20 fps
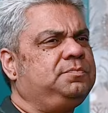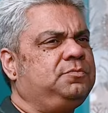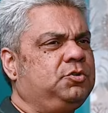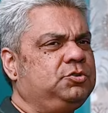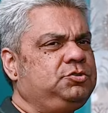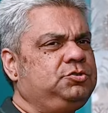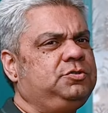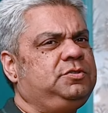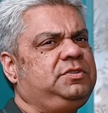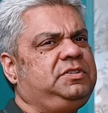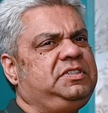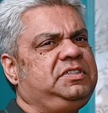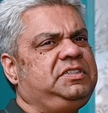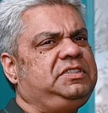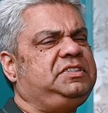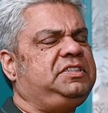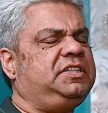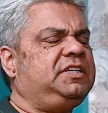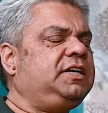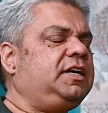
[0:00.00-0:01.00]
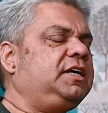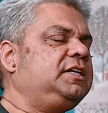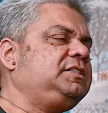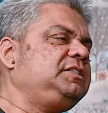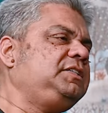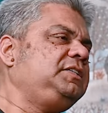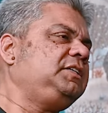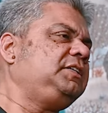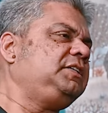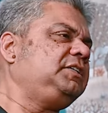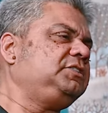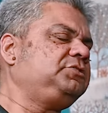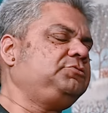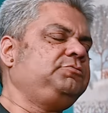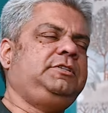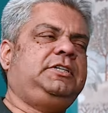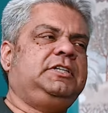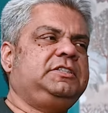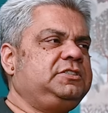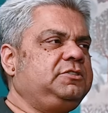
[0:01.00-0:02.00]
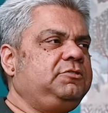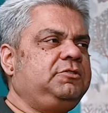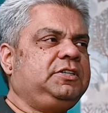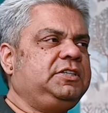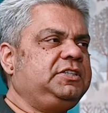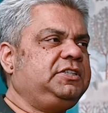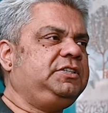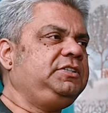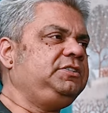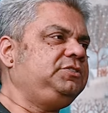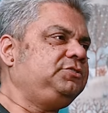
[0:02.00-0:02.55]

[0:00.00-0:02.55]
বছর তিরিশেক আজকে সুইট অ্যান্ড কেটারিং